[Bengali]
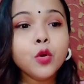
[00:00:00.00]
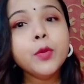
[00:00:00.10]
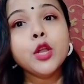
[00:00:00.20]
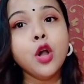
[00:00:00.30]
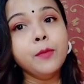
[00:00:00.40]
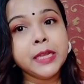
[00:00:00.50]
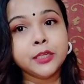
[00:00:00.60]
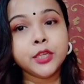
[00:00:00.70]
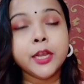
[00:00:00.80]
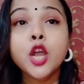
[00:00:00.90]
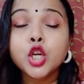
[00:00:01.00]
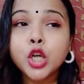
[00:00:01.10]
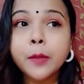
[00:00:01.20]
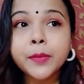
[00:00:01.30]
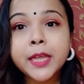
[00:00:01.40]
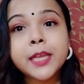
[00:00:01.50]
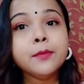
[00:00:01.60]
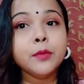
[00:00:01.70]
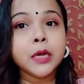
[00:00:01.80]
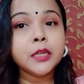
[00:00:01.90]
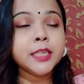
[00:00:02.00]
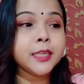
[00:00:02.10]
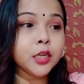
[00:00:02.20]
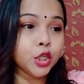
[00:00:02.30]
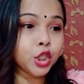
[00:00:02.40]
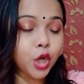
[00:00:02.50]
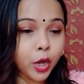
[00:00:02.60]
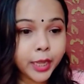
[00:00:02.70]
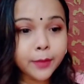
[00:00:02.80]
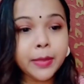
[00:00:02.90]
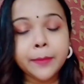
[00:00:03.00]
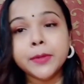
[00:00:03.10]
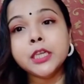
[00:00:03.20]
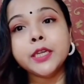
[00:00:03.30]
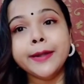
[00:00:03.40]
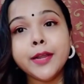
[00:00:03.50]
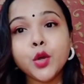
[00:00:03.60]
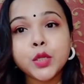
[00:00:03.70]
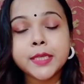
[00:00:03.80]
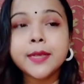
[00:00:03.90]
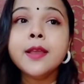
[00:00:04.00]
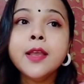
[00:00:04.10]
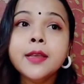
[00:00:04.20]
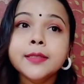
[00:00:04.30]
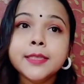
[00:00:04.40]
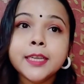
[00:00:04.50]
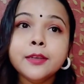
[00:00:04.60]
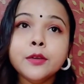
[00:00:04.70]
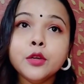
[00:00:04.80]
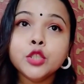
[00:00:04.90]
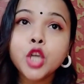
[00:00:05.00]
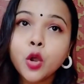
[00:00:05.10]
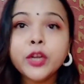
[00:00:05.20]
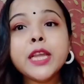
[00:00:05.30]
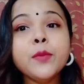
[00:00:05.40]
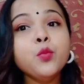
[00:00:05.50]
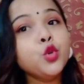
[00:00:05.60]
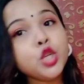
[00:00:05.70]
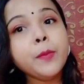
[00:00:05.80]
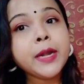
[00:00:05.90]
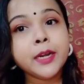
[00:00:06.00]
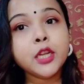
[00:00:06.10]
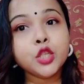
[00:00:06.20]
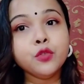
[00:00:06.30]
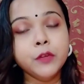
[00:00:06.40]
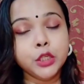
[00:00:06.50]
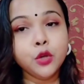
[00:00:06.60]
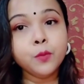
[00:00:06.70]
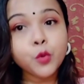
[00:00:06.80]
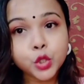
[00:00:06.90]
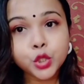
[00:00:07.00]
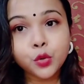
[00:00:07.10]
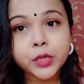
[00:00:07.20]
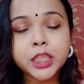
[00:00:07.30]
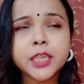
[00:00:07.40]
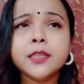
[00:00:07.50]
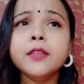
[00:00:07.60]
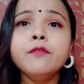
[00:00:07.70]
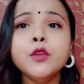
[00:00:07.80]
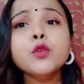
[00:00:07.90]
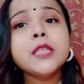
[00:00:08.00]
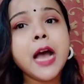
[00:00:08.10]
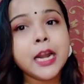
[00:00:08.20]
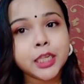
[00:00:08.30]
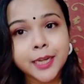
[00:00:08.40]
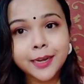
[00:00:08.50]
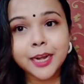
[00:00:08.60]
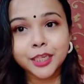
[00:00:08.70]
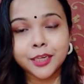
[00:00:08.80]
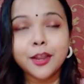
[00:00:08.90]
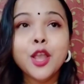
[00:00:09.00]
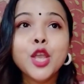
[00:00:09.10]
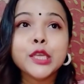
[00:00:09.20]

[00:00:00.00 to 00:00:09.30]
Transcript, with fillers: খুবই কম আসছে সব থেকে যেটা শকিং ব্যাপার সেটা হচ্ছে যে যখনই আমি পুজো পাঠের কিছু ভিডিও পোস্ট করি সেটাতে ভিউজ আসেই আসে